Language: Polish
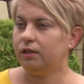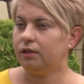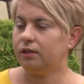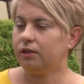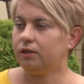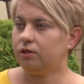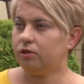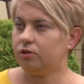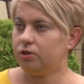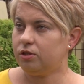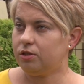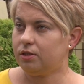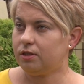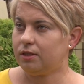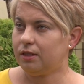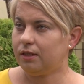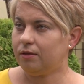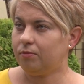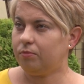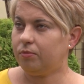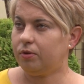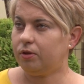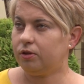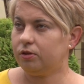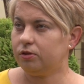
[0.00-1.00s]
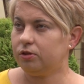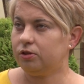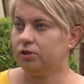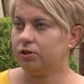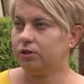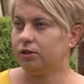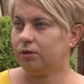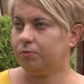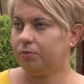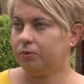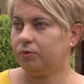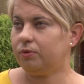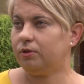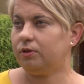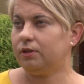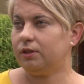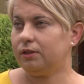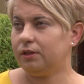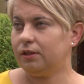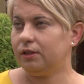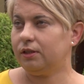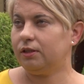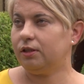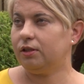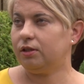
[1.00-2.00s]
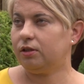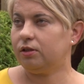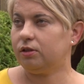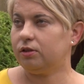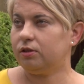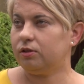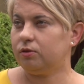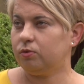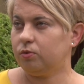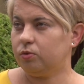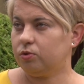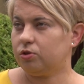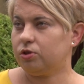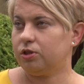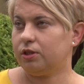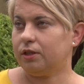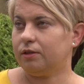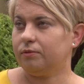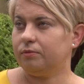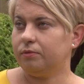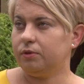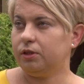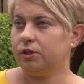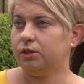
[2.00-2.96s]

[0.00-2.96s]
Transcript: rodzica bądź na pełnoletniego ucznia,